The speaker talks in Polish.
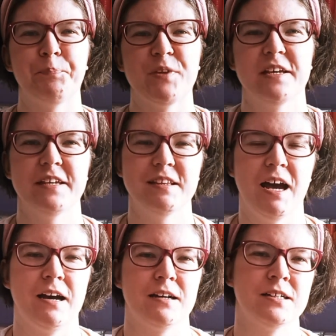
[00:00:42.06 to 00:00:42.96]
I
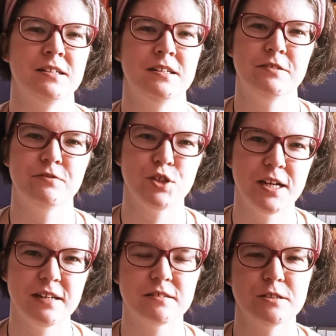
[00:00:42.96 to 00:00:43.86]
tak,
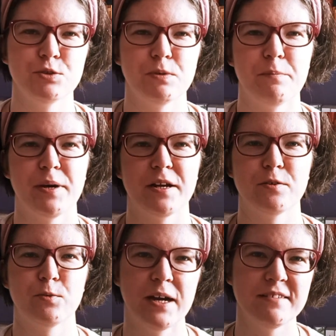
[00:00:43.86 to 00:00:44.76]
wczoraj skończyłam park
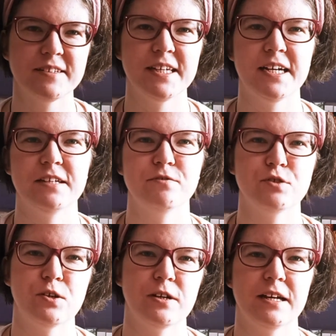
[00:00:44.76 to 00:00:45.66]
jurajski, ale
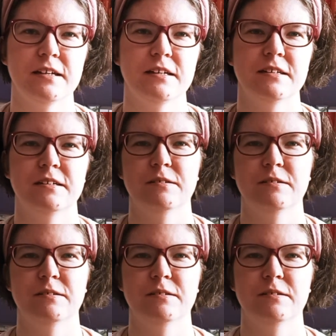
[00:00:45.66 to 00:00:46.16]
wczoraj